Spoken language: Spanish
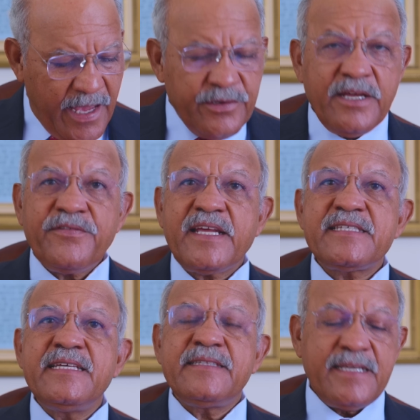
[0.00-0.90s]
hay una
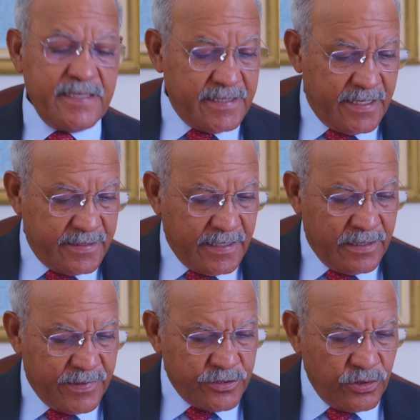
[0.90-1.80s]
frase interesante en
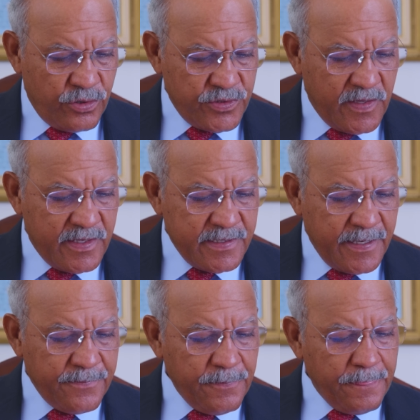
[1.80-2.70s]
el verso 2 que
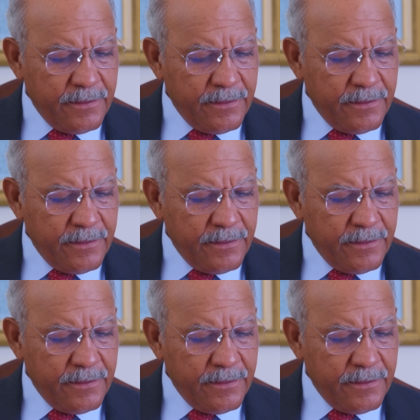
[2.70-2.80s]
dice,